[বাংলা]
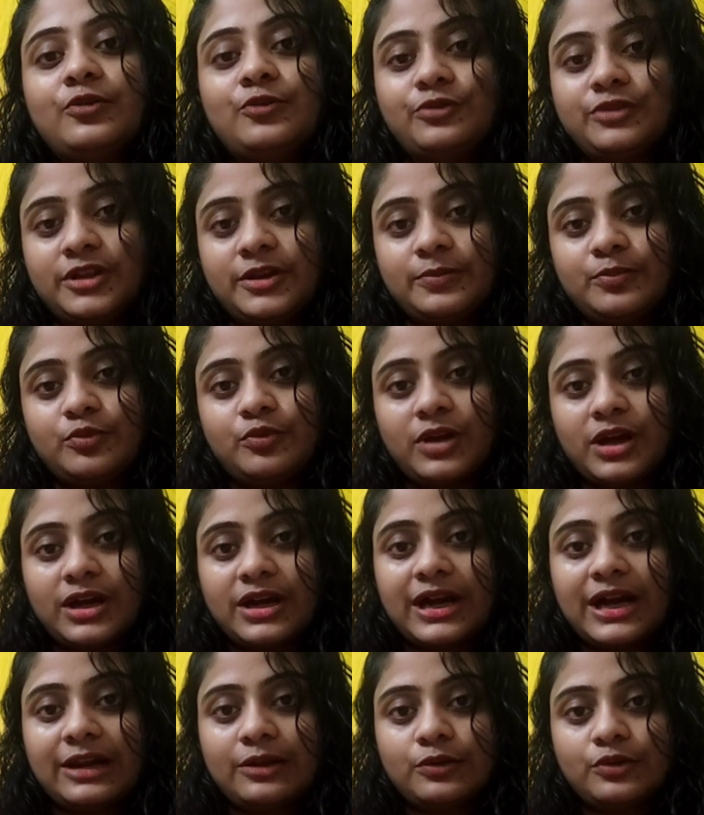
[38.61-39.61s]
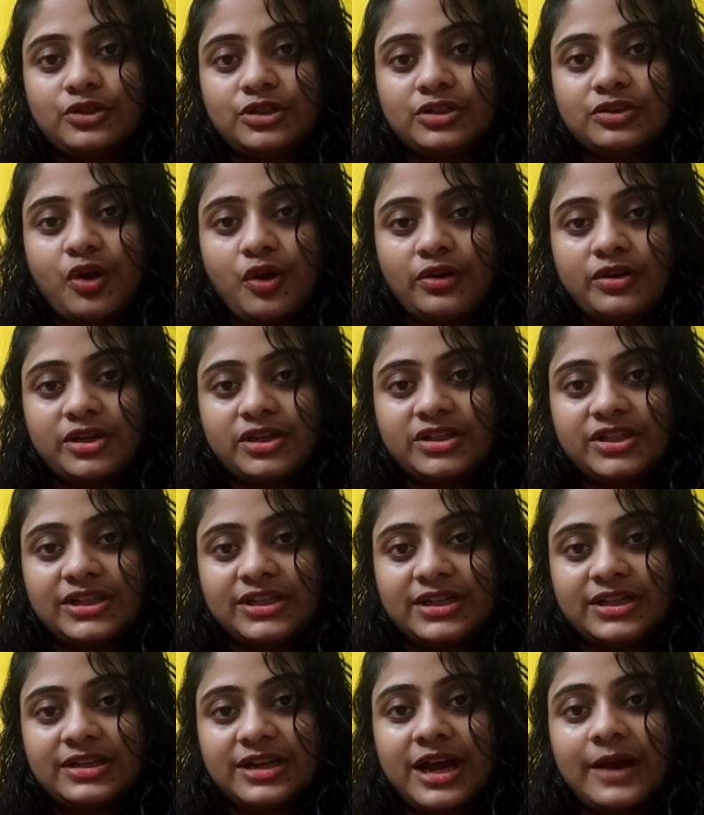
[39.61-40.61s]
রোদে পোড়া কালো যে ত্বকটা
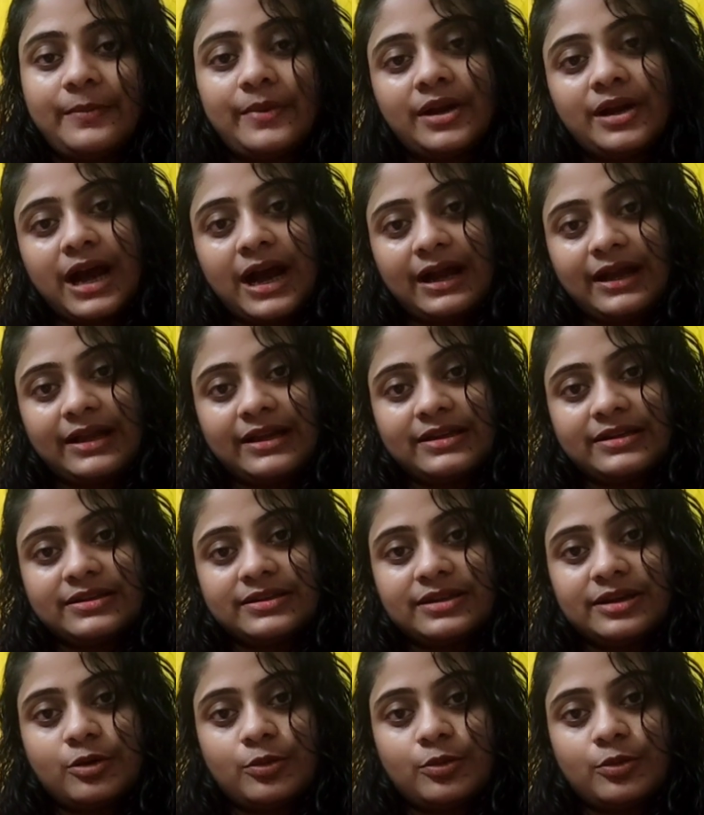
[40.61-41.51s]
সেটা আবার আগের